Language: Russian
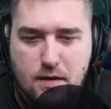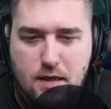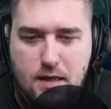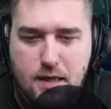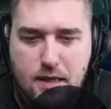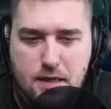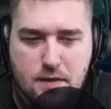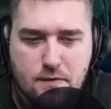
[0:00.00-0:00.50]

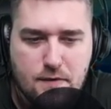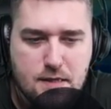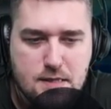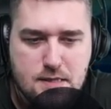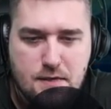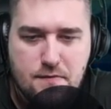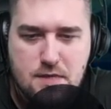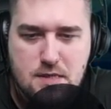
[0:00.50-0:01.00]
кокаиновая
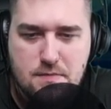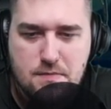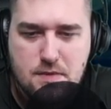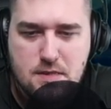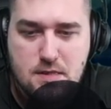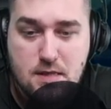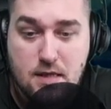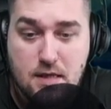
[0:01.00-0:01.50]

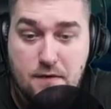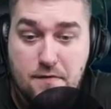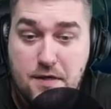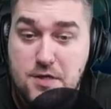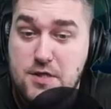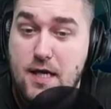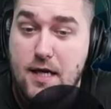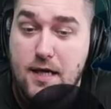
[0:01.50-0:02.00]
зависимость это
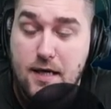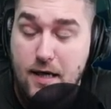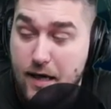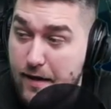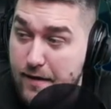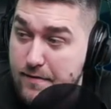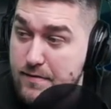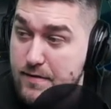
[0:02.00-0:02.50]
вещь
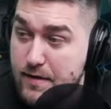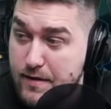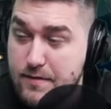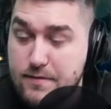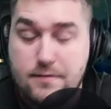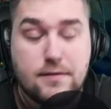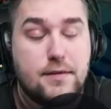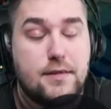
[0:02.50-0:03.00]
такая, да,